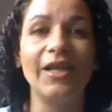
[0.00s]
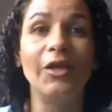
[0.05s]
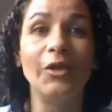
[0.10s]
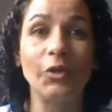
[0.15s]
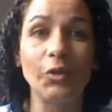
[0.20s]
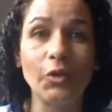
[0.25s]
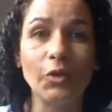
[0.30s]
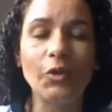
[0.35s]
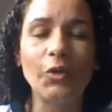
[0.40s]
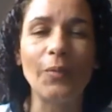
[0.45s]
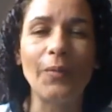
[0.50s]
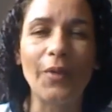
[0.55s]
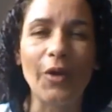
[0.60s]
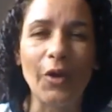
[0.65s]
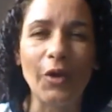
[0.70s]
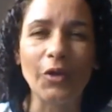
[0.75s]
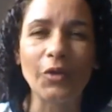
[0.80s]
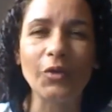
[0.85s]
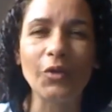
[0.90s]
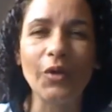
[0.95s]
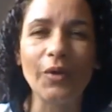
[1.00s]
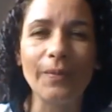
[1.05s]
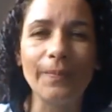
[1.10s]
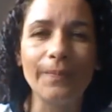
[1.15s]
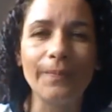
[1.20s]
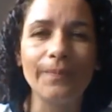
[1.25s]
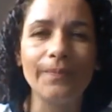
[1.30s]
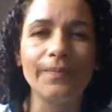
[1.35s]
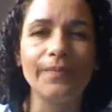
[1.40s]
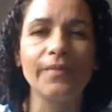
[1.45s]
Tudo pronto?
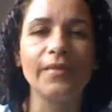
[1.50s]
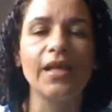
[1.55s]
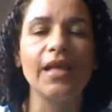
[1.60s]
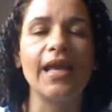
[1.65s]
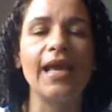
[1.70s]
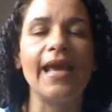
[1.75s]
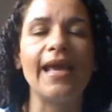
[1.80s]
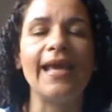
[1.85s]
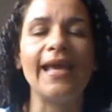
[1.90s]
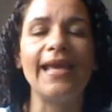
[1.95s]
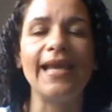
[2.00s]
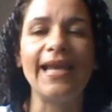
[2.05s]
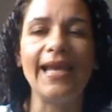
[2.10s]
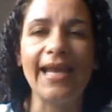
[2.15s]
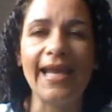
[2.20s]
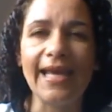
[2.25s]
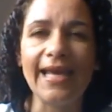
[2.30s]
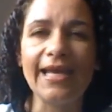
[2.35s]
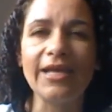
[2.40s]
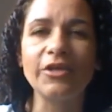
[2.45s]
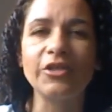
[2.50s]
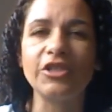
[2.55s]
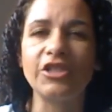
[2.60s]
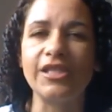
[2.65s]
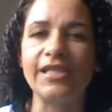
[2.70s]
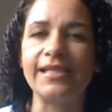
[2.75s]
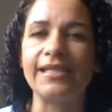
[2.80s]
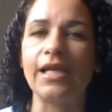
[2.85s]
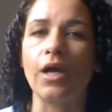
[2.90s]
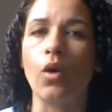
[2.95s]
Releia a
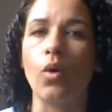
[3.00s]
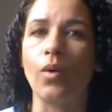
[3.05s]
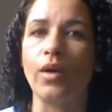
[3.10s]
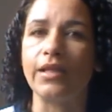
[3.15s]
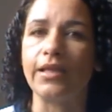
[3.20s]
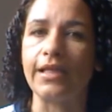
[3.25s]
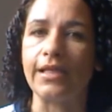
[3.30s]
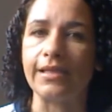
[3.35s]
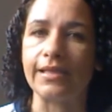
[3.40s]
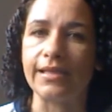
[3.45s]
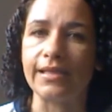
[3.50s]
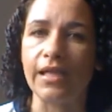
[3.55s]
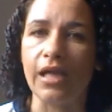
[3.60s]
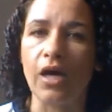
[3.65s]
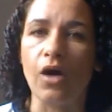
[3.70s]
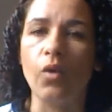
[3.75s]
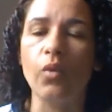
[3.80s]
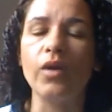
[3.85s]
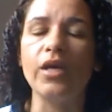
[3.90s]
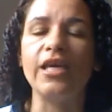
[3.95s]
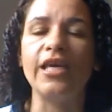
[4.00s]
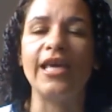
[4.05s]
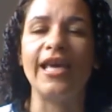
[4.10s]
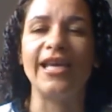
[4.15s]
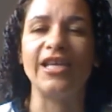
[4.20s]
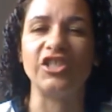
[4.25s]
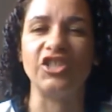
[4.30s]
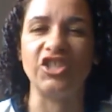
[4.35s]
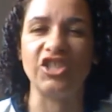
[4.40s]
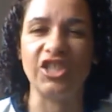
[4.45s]
notícia com atenção e
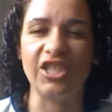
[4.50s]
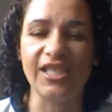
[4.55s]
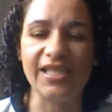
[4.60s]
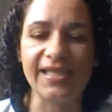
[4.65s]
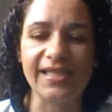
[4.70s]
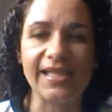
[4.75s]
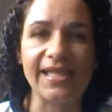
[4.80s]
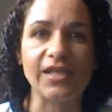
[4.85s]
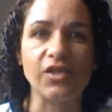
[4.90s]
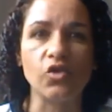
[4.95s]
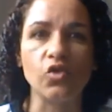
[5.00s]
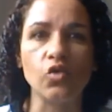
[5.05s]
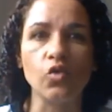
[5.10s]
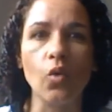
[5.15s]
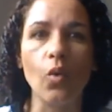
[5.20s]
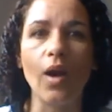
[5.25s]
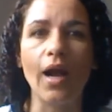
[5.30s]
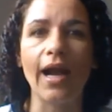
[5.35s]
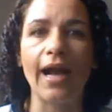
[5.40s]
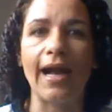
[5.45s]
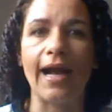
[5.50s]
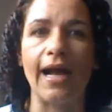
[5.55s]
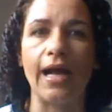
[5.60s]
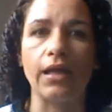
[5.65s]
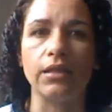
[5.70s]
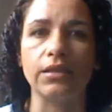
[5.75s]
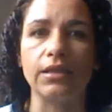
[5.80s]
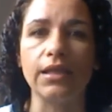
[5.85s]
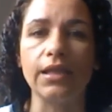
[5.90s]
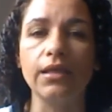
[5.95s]
registre a sua
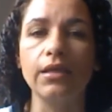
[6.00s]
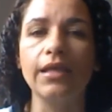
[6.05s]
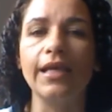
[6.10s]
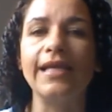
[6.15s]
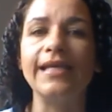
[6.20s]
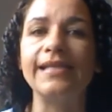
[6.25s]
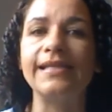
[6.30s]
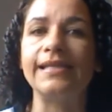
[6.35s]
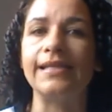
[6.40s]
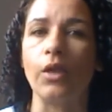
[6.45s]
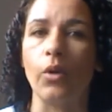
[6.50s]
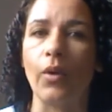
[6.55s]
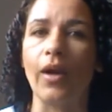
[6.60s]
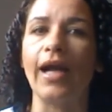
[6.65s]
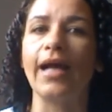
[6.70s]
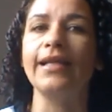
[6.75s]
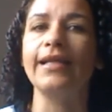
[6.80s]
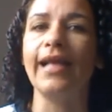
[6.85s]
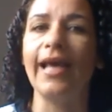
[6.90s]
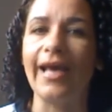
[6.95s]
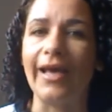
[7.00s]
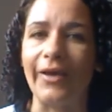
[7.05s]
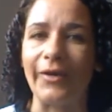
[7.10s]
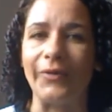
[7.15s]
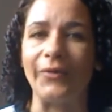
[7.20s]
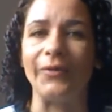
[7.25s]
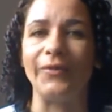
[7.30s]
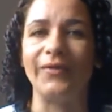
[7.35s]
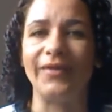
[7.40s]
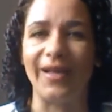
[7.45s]
carta em seu caderno,
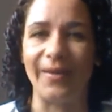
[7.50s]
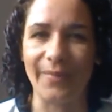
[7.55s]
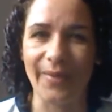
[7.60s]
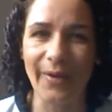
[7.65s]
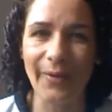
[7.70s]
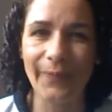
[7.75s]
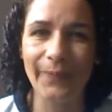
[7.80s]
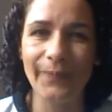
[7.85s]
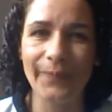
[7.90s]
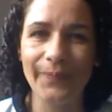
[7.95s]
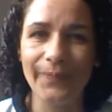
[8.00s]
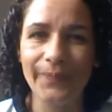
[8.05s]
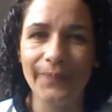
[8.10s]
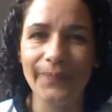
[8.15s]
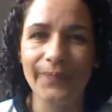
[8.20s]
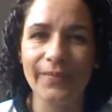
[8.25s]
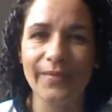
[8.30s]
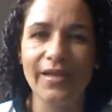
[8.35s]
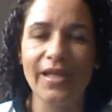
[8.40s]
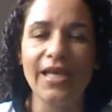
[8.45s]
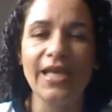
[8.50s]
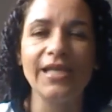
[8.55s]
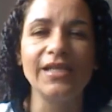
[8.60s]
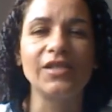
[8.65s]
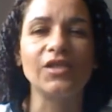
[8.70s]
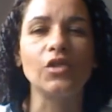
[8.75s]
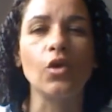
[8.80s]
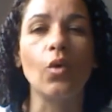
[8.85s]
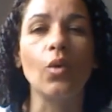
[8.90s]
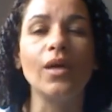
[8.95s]
tá bom?
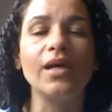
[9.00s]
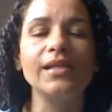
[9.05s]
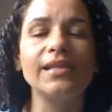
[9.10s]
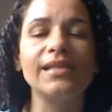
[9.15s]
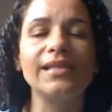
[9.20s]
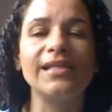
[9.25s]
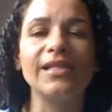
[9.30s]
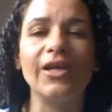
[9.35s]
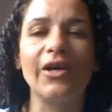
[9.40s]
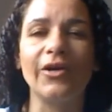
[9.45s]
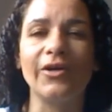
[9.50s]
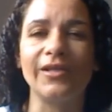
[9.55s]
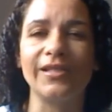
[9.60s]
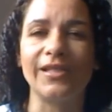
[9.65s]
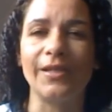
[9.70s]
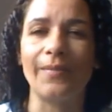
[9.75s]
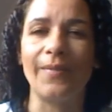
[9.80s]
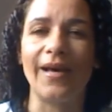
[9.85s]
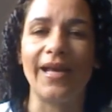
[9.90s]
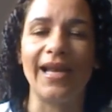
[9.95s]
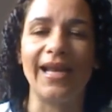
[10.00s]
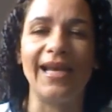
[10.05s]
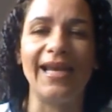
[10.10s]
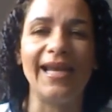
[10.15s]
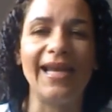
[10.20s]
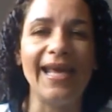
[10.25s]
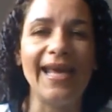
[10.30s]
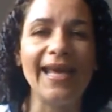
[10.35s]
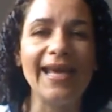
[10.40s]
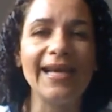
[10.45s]
Estou ansiosa para
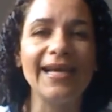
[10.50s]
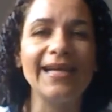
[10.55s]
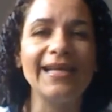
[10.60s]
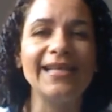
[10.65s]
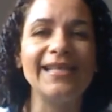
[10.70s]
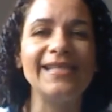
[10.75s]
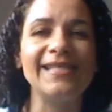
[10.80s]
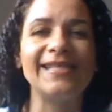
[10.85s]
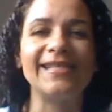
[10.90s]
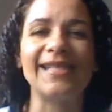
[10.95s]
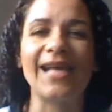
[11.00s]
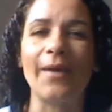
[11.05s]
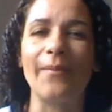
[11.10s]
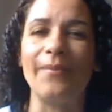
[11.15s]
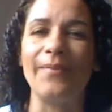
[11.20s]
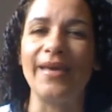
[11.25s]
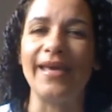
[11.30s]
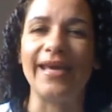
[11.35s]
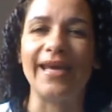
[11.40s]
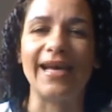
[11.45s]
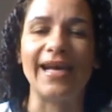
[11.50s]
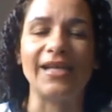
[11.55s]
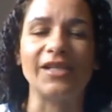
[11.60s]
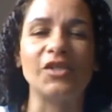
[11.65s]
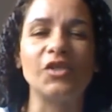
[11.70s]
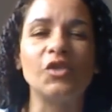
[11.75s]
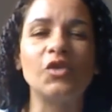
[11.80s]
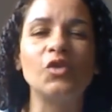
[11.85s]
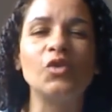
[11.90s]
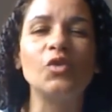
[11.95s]
ler e saber a
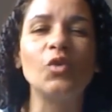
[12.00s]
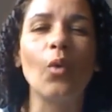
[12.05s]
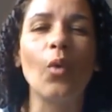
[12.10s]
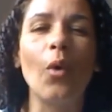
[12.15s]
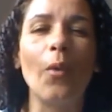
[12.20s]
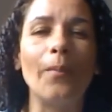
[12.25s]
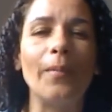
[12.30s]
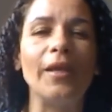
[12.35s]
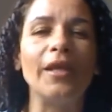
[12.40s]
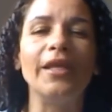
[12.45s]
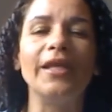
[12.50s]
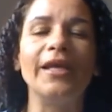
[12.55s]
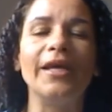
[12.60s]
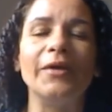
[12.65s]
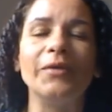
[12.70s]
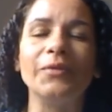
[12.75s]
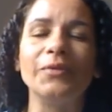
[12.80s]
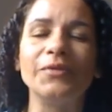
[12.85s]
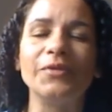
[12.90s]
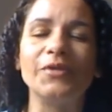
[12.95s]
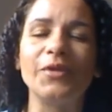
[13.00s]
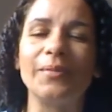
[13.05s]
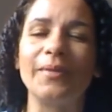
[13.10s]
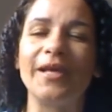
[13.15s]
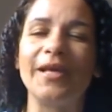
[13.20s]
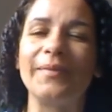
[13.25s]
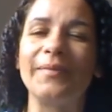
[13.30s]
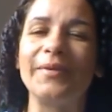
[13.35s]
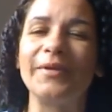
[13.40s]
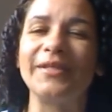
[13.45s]
sua opinião sobre a
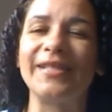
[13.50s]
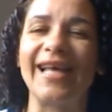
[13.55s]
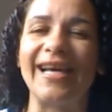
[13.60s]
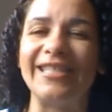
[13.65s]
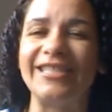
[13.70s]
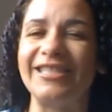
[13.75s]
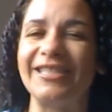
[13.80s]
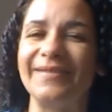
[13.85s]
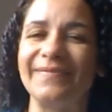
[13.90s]
reportagem.